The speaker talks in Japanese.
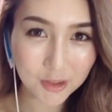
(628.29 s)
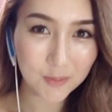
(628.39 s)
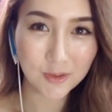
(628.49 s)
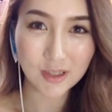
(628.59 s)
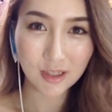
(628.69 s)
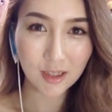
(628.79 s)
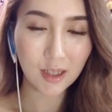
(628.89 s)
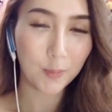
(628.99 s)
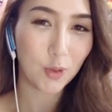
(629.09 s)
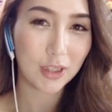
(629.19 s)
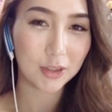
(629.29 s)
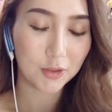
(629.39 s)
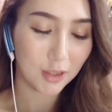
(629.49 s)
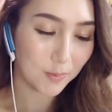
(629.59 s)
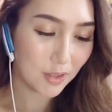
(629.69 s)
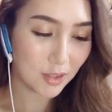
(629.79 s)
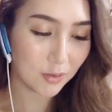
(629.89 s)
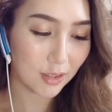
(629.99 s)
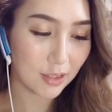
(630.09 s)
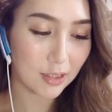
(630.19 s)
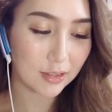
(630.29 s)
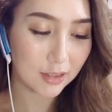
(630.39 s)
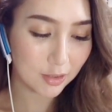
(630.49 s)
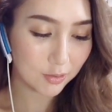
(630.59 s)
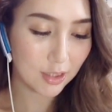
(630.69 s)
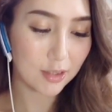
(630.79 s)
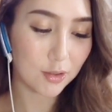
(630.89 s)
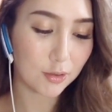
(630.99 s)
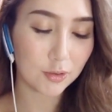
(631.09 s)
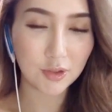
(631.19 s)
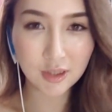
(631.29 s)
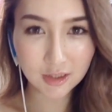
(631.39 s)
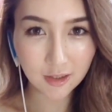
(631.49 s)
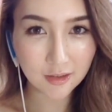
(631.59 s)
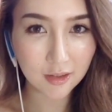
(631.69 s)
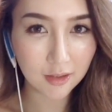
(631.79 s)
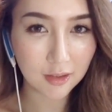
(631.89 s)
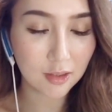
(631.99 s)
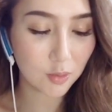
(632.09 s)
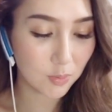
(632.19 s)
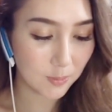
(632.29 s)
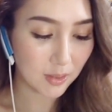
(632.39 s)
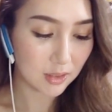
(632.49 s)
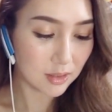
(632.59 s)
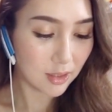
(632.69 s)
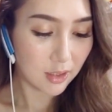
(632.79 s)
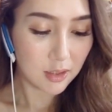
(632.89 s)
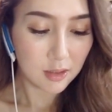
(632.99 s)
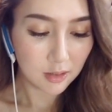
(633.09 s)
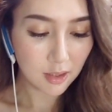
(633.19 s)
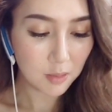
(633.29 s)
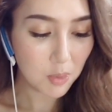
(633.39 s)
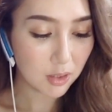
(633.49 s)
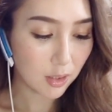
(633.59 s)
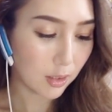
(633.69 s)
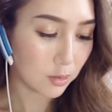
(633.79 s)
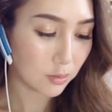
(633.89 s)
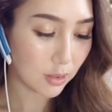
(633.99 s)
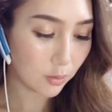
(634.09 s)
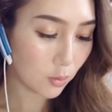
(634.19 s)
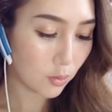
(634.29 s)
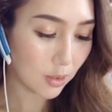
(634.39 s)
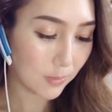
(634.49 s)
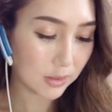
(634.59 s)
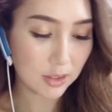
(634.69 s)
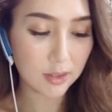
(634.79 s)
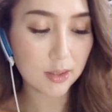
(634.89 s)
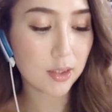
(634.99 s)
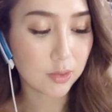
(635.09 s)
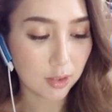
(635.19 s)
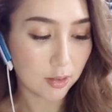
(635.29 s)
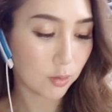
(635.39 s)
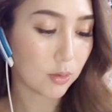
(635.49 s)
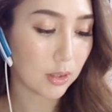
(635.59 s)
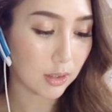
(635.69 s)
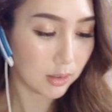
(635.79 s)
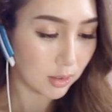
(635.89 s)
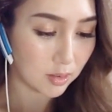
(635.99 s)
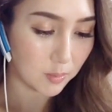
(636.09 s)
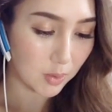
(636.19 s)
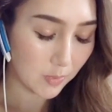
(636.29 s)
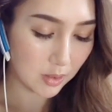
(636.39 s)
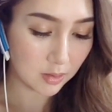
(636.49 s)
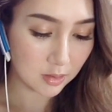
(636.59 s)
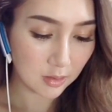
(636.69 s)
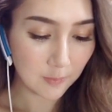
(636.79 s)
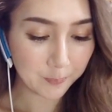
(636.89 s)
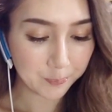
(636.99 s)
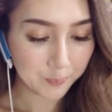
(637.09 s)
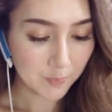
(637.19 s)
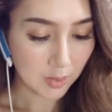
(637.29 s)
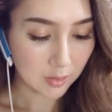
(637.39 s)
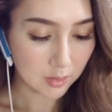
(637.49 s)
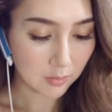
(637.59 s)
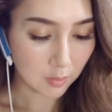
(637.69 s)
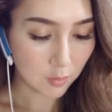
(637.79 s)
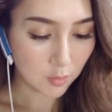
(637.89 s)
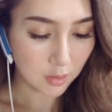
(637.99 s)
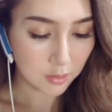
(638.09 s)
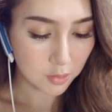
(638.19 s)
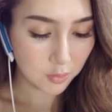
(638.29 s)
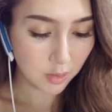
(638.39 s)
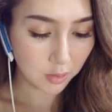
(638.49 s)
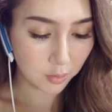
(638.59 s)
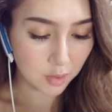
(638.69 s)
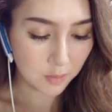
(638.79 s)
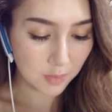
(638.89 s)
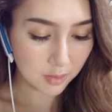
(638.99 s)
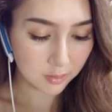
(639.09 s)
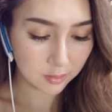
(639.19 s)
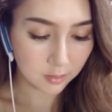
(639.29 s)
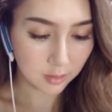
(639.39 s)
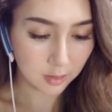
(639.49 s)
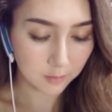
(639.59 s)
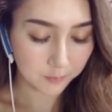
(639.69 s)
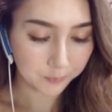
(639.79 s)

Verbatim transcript: とで無事に、もうゲットできましたので、アテナをね究極進化していきたいと思います。で、今ね素材の交換まだしてないので、そこからいきたいと思います。はい、では交換所へ移動します。はい